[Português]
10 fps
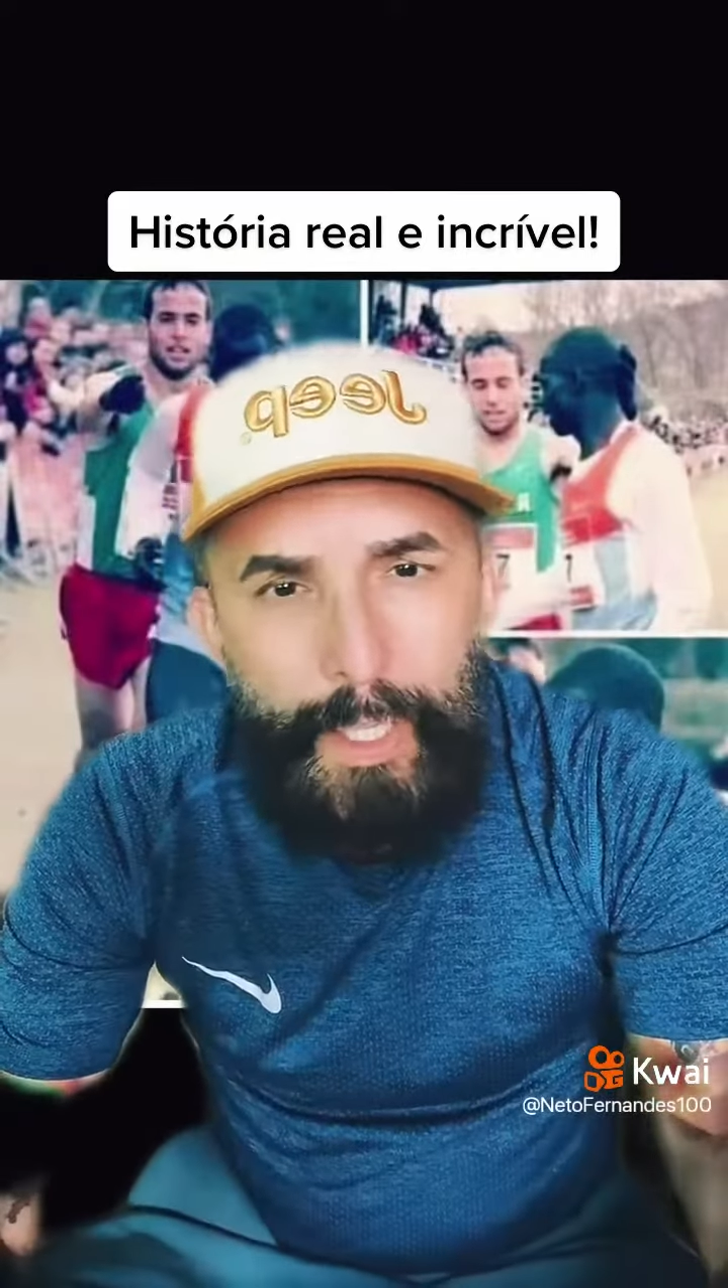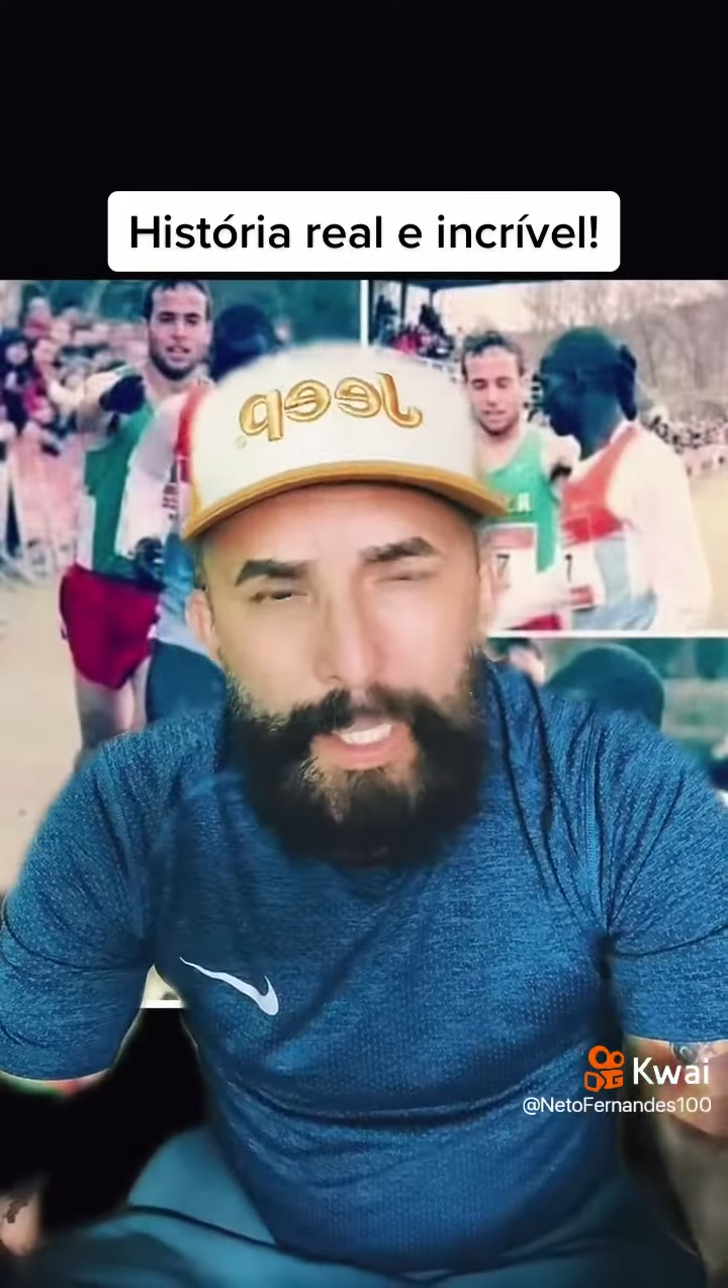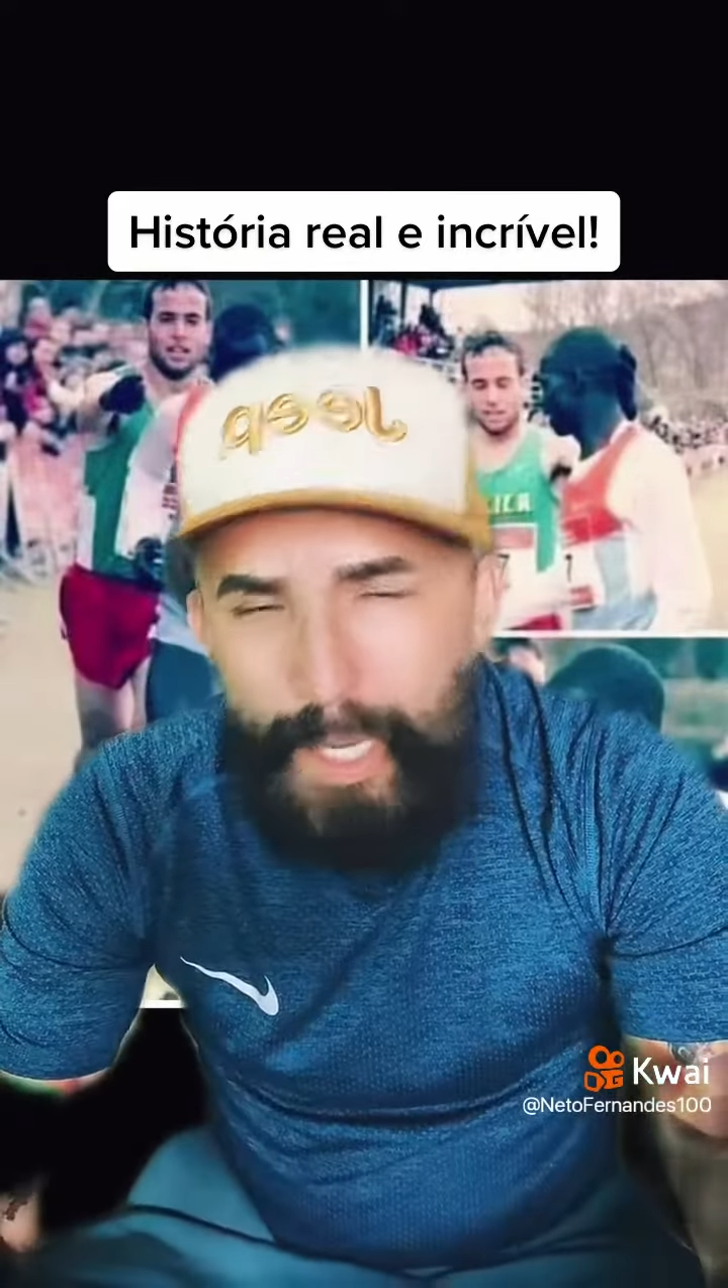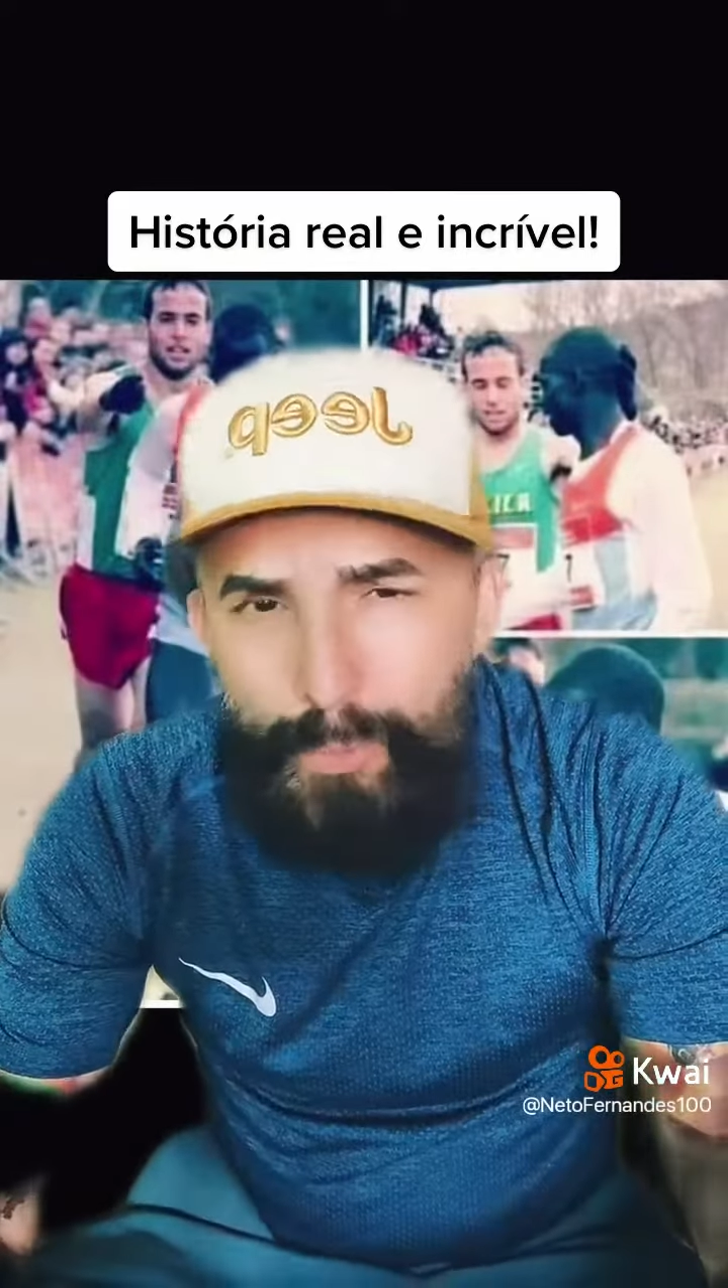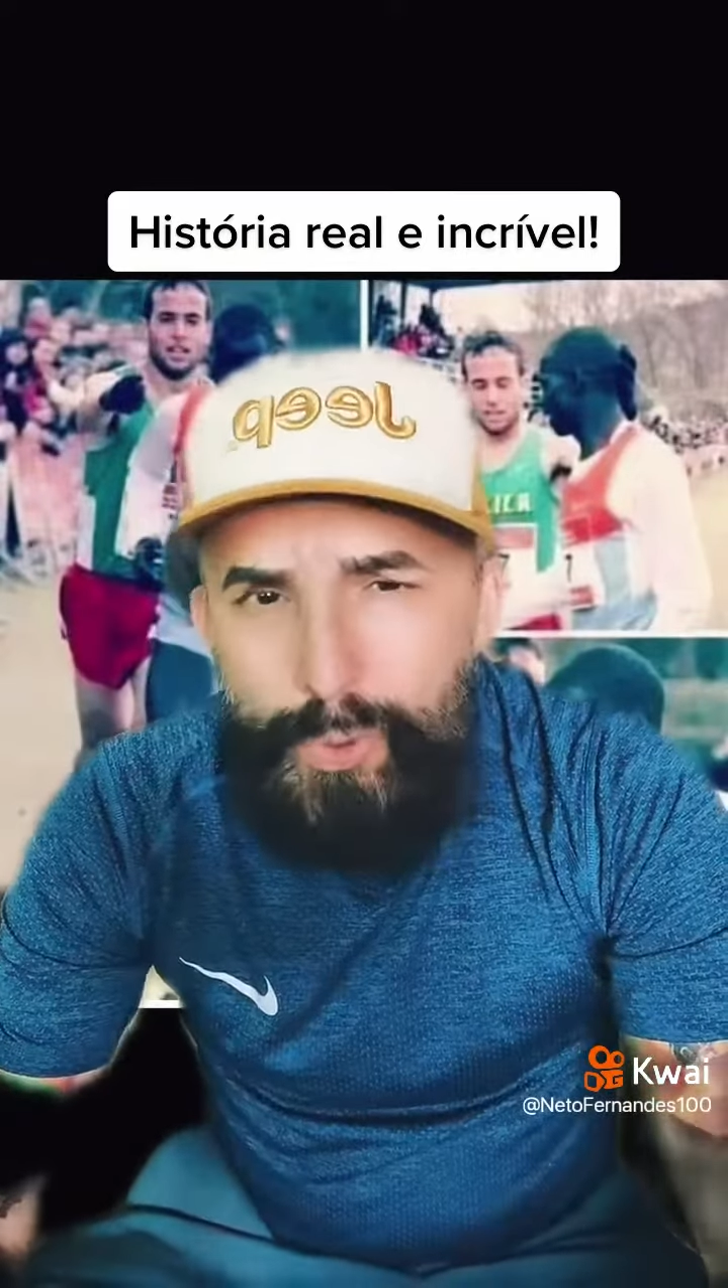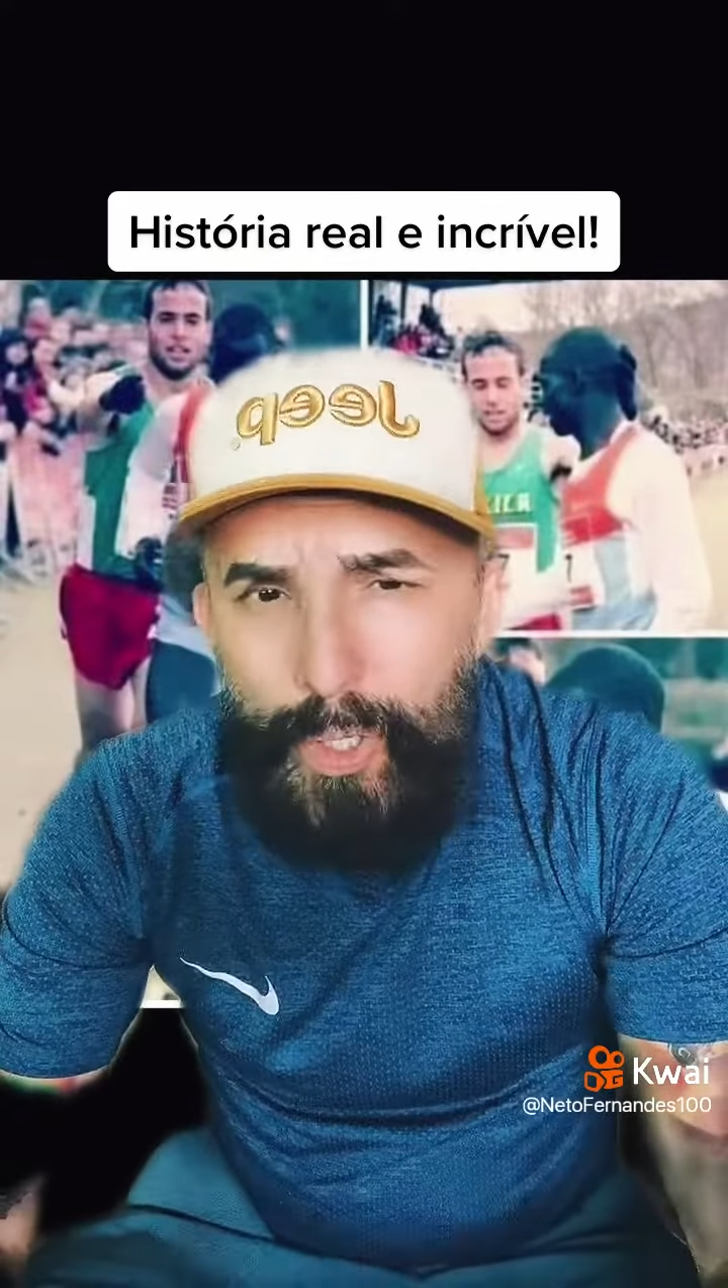E aí um